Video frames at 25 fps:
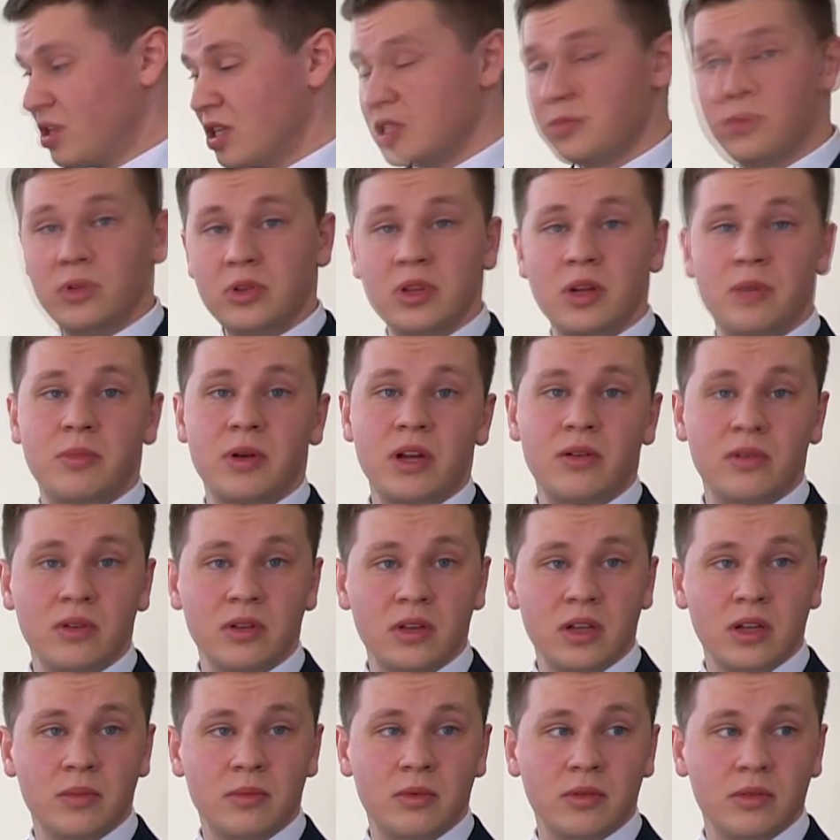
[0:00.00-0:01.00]
у нас
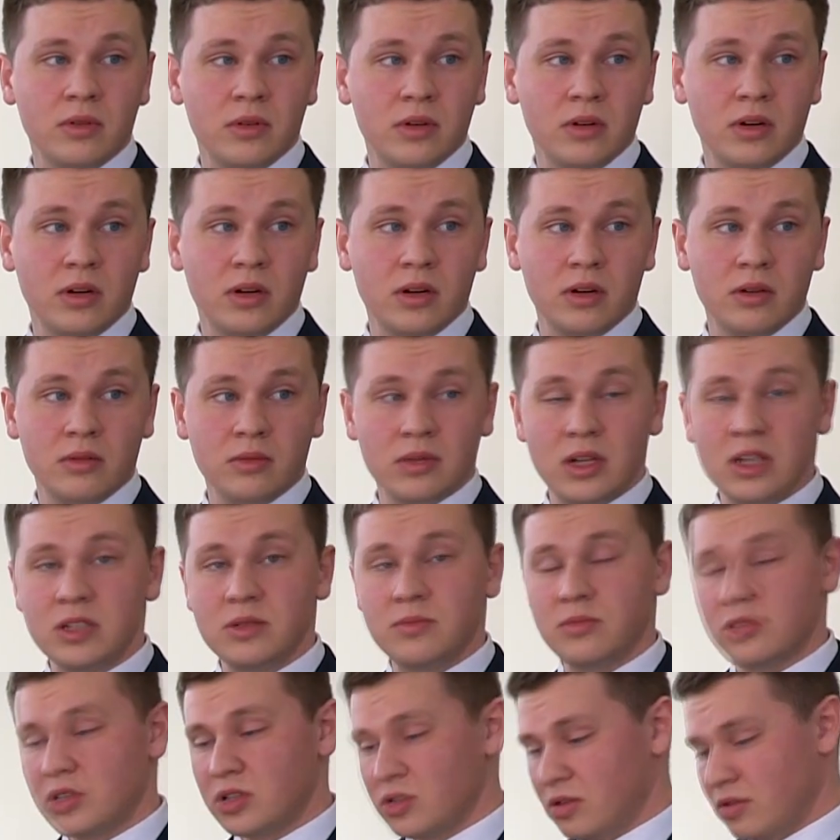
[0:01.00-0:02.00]
полноприводная. У
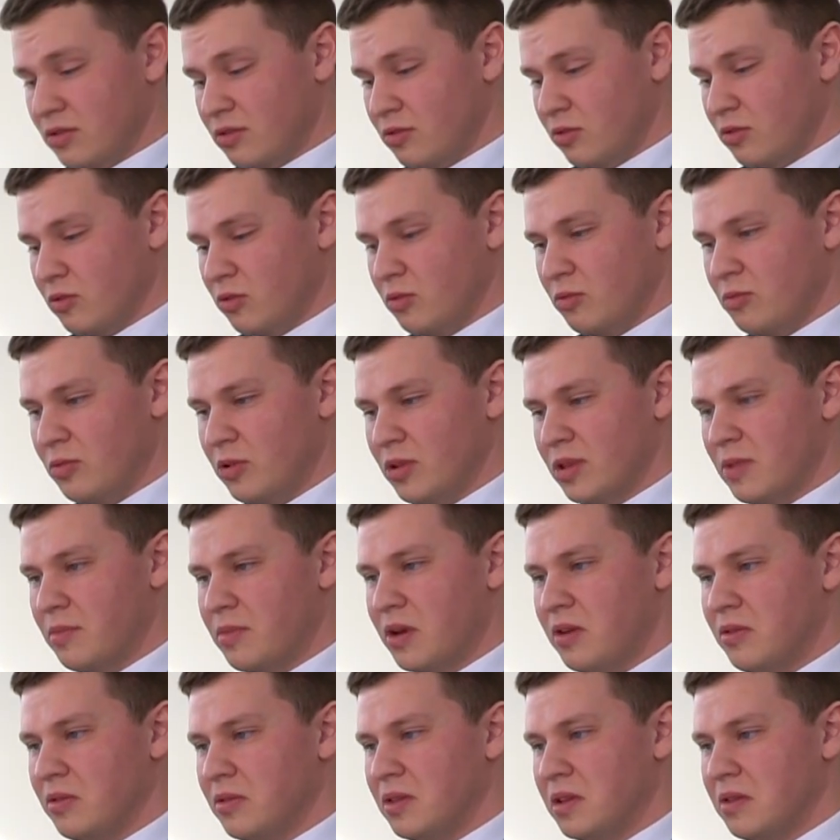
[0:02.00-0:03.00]
нас у
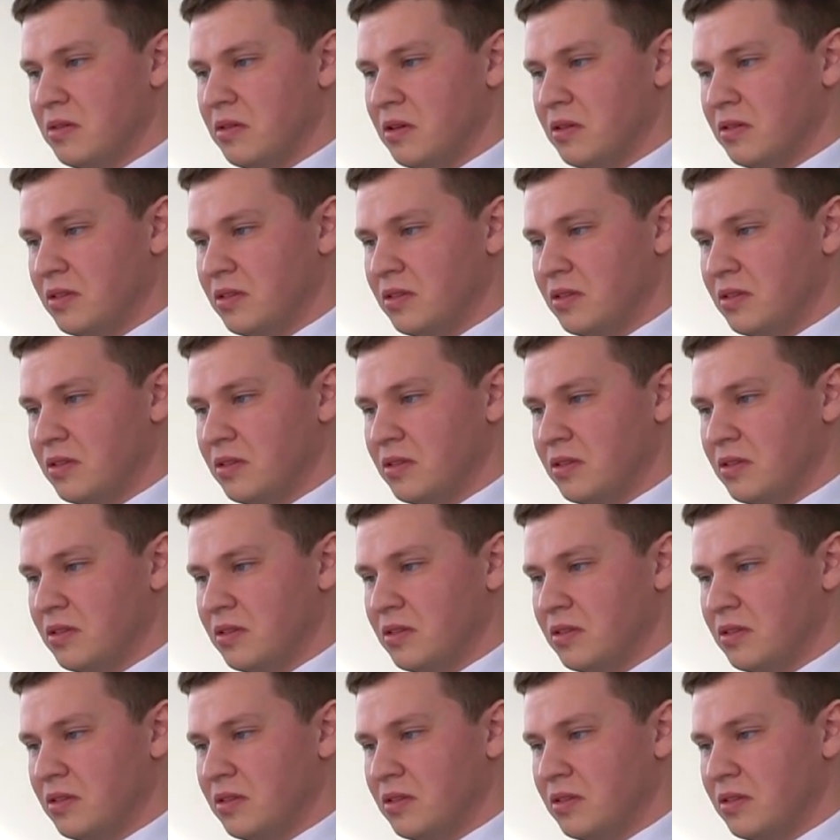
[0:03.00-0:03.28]
полноприводного